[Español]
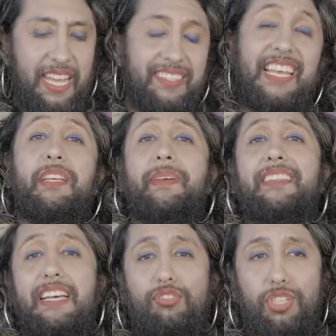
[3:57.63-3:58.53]
Esa
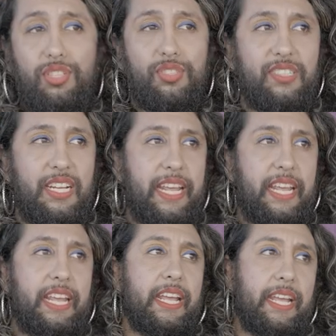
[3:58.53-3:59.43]
alimentación,
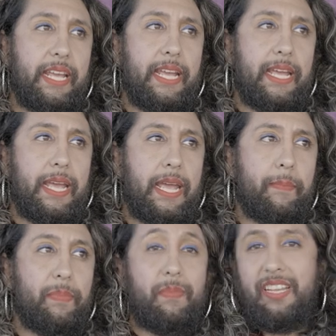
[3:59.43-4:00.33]

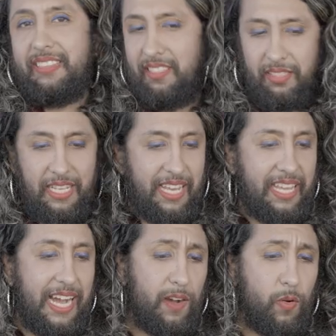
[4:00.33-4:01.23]
en primera instancia,
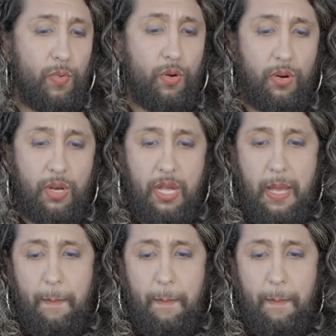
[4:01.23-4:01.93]
era como